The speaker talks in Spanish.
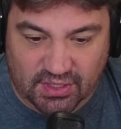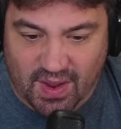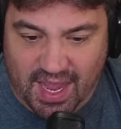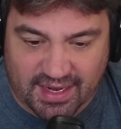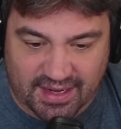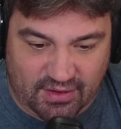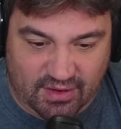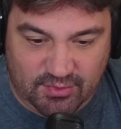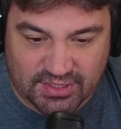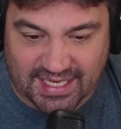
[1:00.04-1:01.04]
Oak,
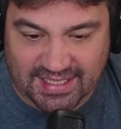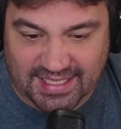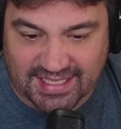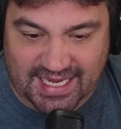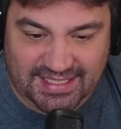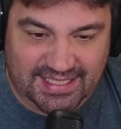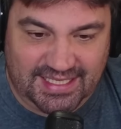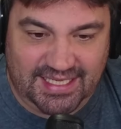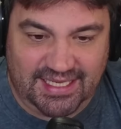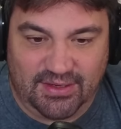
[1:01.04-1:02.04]
recogemos cartitas
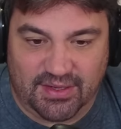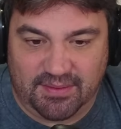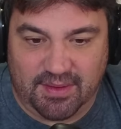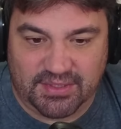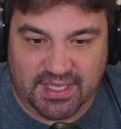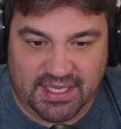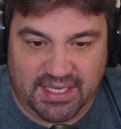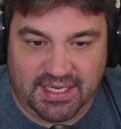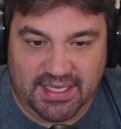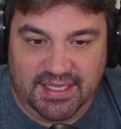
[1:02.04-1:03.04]
y lo que vamos a hacer